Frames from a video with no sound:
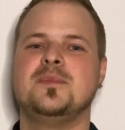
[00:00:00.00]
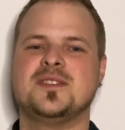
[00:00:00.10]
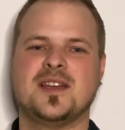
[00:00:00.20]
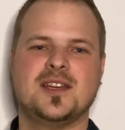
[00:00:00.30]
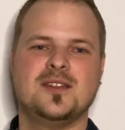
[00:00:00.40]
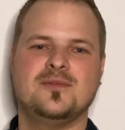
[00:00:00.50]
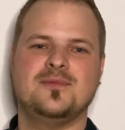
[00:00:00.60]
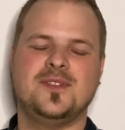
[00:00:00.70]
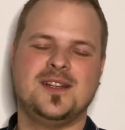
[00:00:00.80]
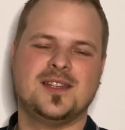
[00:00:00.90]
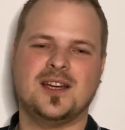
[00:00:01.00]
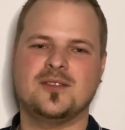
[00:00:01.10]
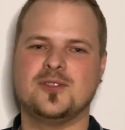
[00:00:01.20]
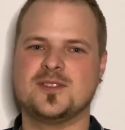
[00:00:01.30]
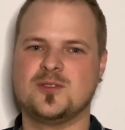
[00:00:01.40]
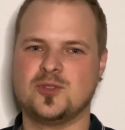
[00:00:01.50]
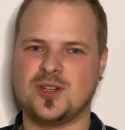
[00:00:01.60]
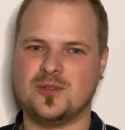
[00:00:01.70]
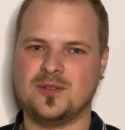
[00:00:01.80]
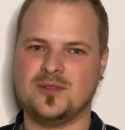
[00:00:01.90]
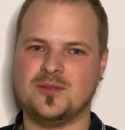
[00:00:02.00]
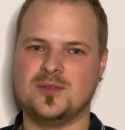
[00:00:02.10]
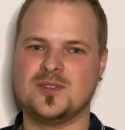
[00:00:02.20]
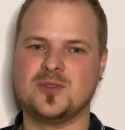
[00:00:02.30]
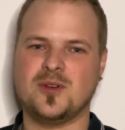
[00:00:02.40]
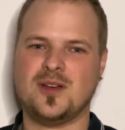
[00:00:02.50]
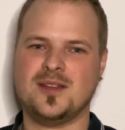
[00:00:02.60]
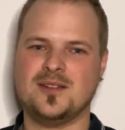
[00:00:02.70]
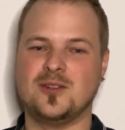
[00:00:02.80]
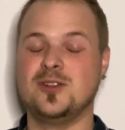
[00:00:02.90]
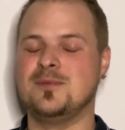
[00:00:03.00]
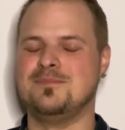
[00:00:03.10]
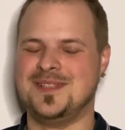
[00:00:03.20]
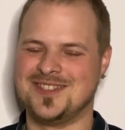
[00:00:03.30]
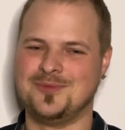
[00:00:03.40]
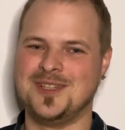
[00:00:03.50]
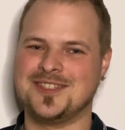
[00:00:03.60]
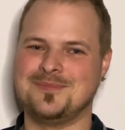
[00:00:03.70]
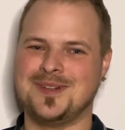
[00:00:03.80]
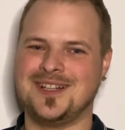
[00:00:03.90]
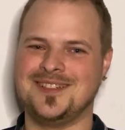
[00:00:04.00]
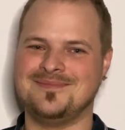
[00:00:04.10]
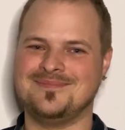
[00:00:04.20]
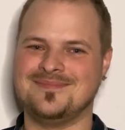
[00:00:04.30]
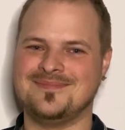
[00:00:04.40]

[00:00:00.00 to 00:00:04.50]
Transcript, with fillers: Bis dahin, vielen Dank fürs Zuschauen und Zuhören und bis zum nächsten Mal.